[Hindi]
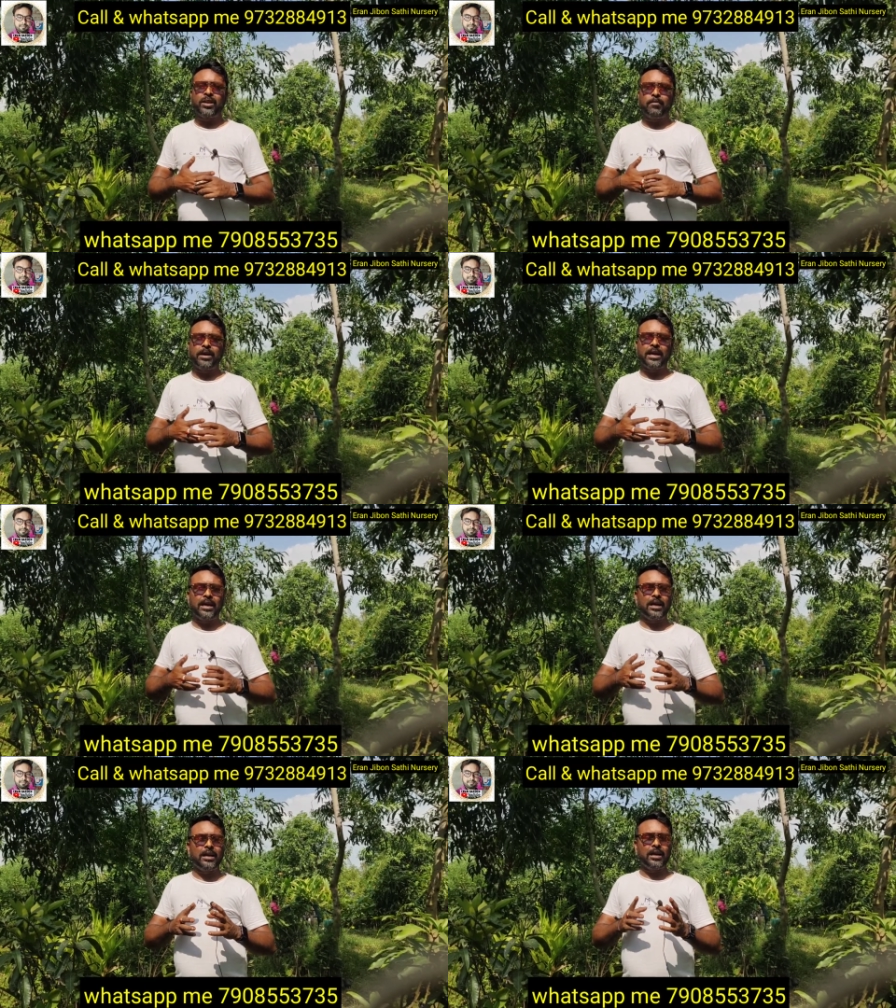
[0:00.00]

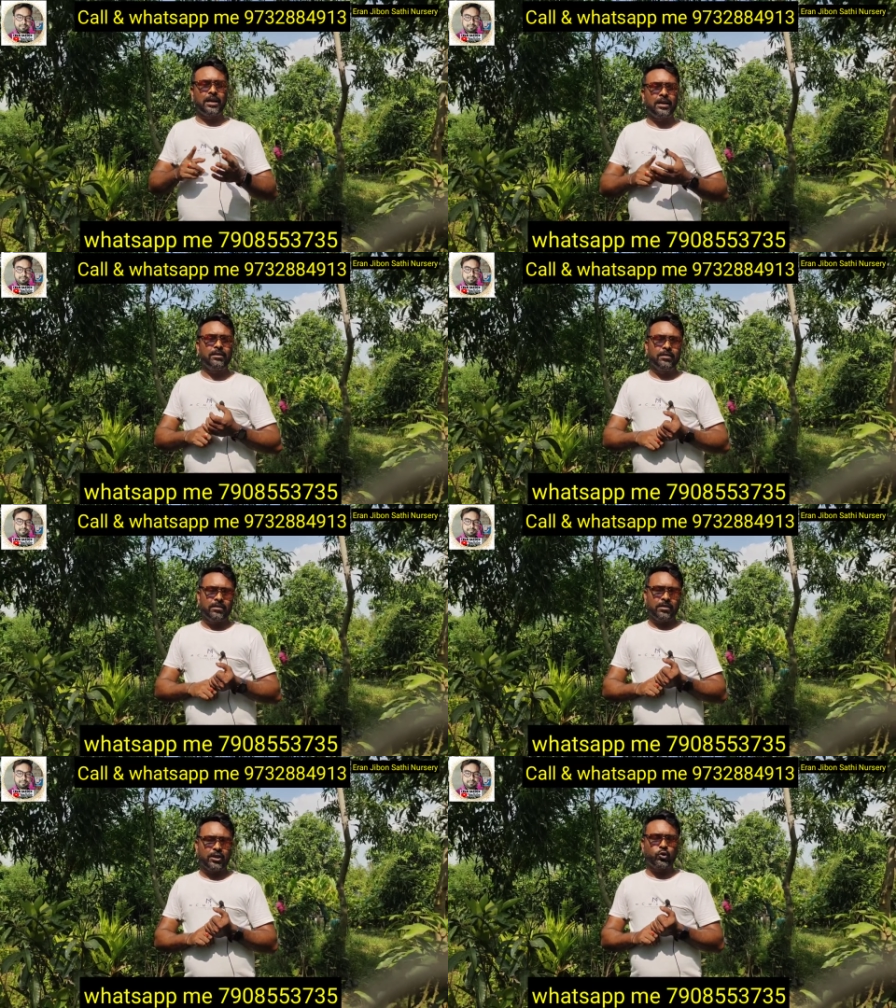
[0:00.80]
मैं
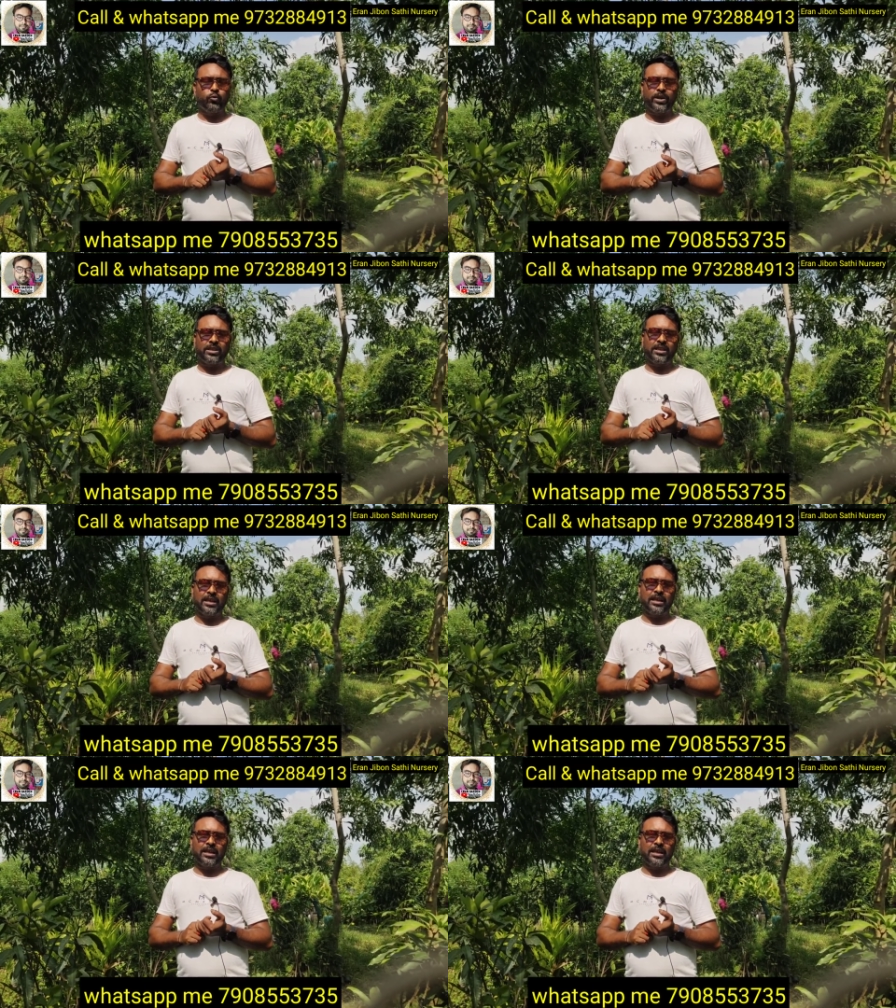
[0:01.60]
सुबह से